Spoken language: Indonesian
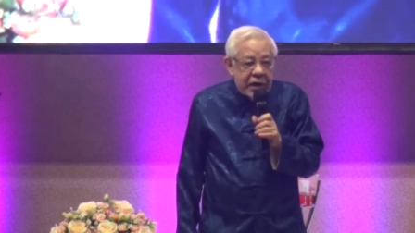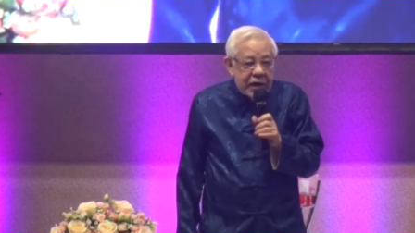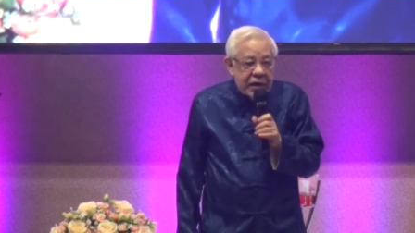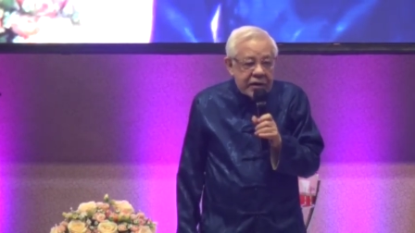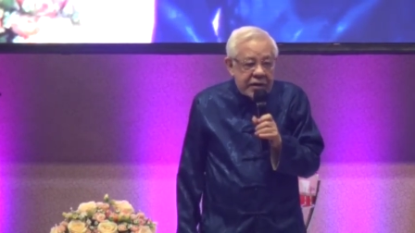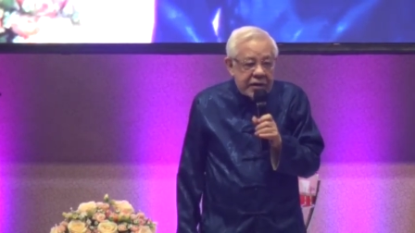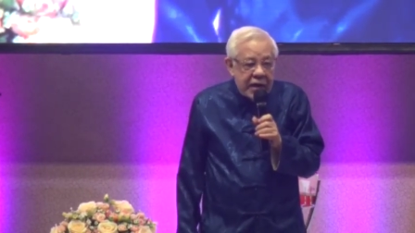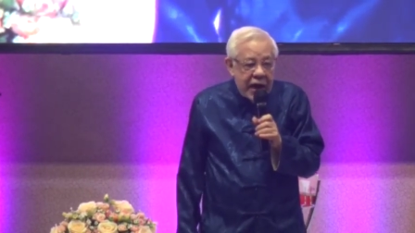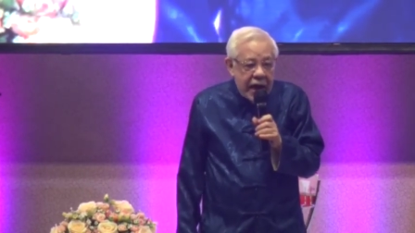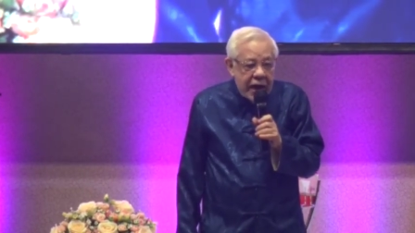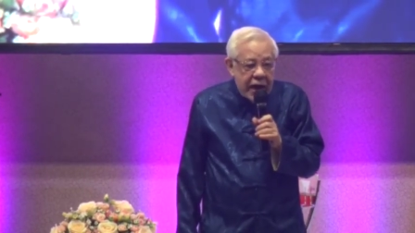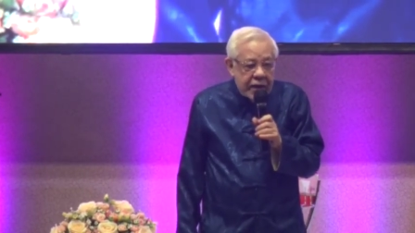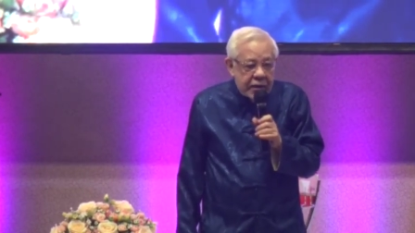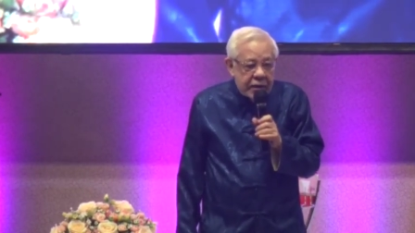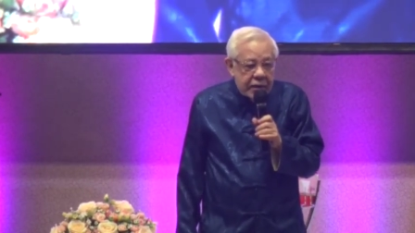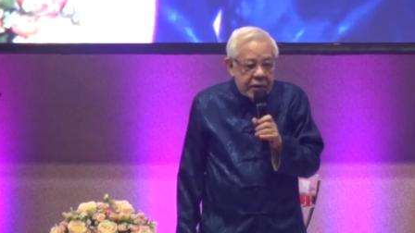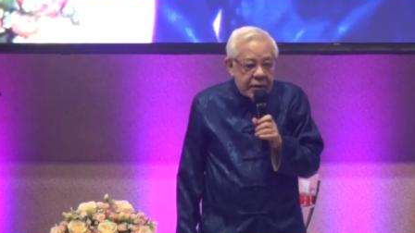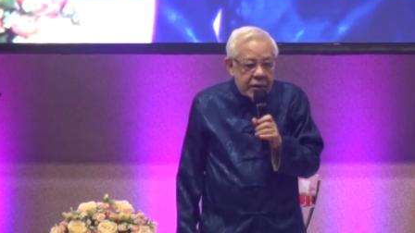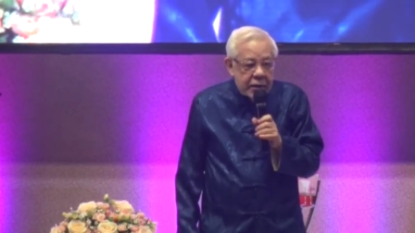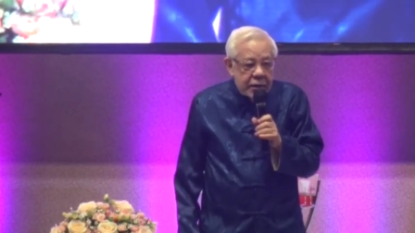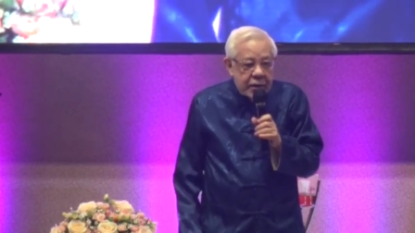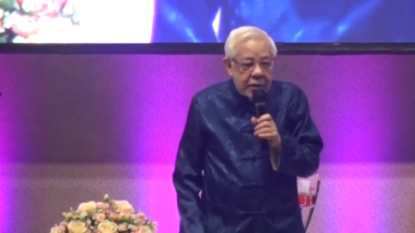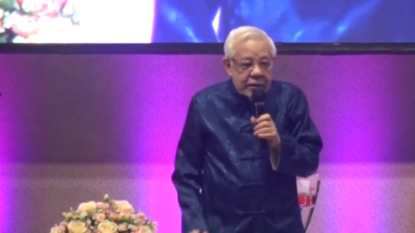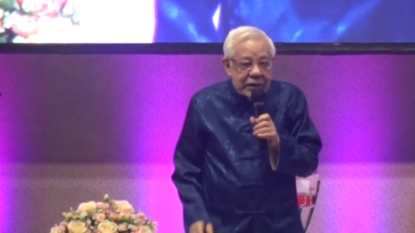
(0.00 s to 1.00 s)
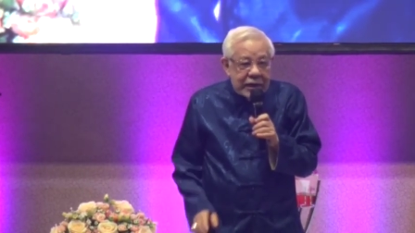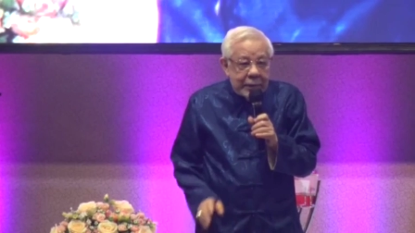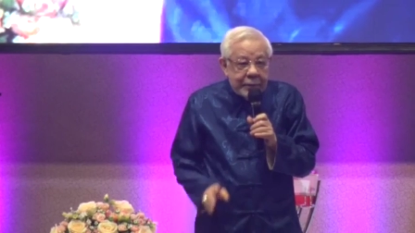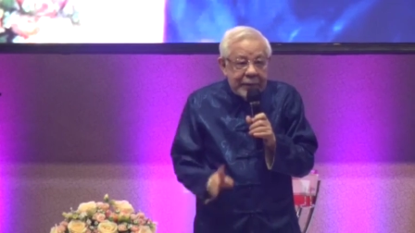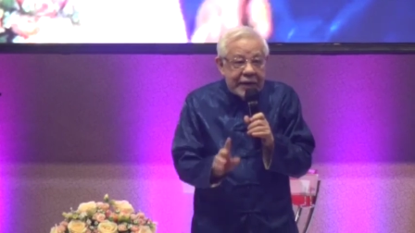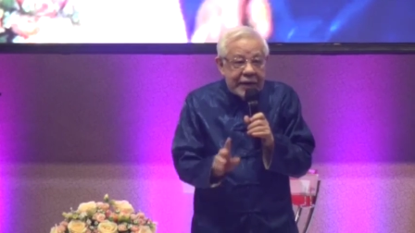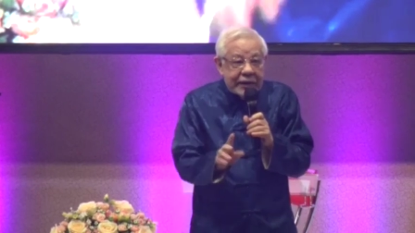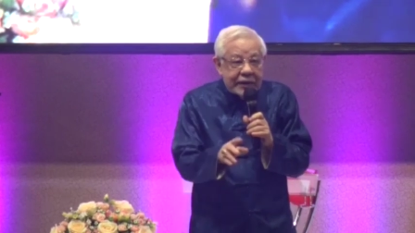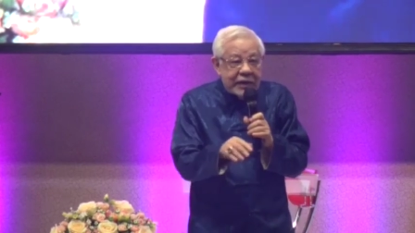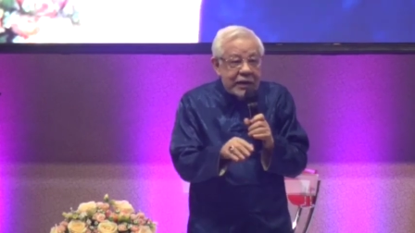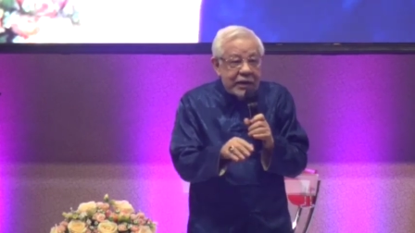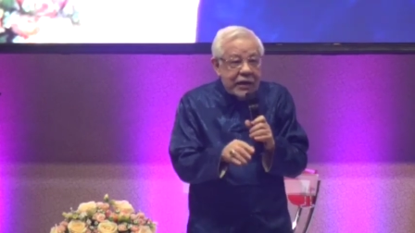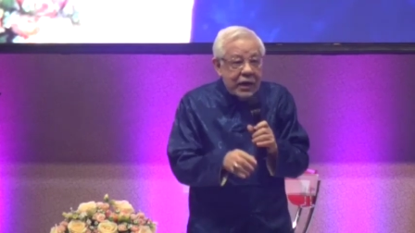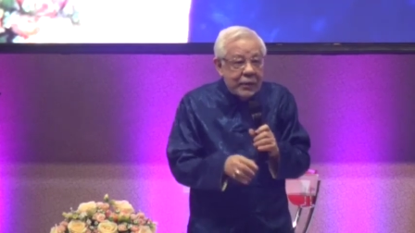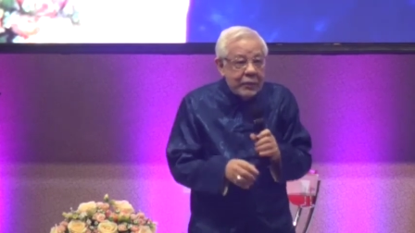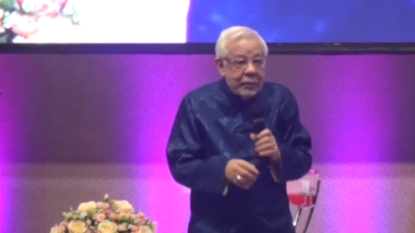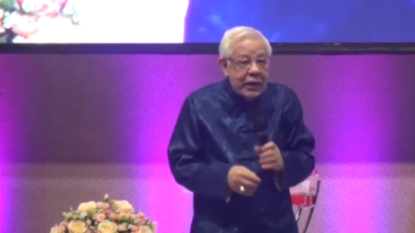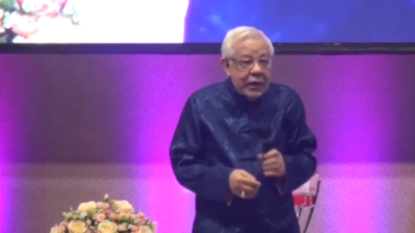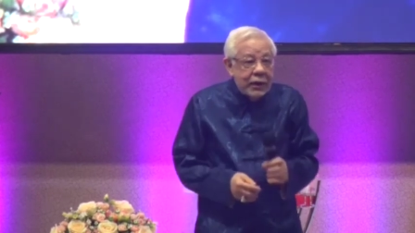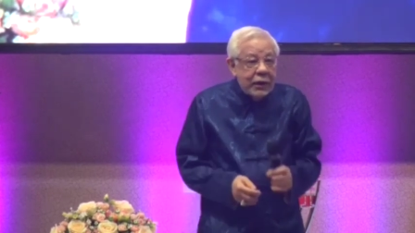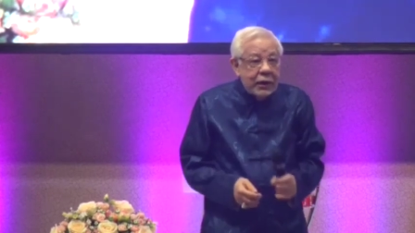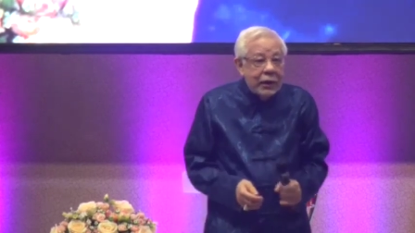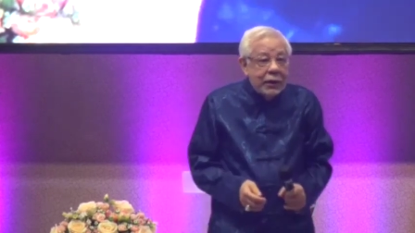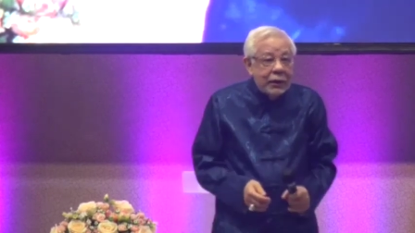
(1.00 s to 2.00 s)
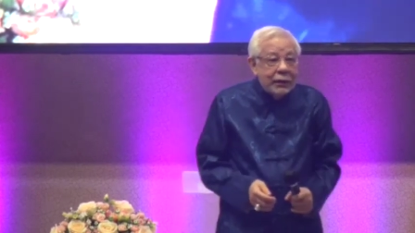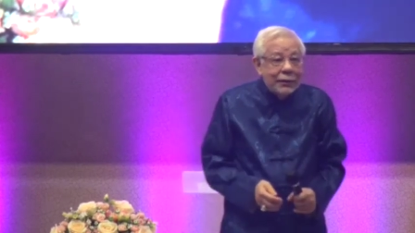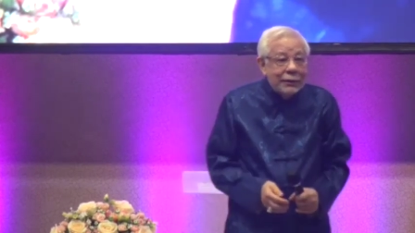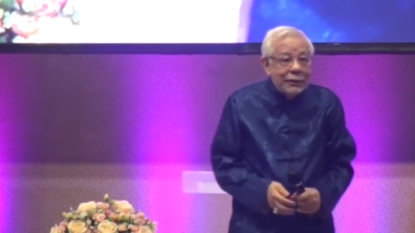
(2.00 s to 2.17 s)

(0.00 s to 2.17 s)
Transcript: kerjaan. Tapi datangnya dengan begini.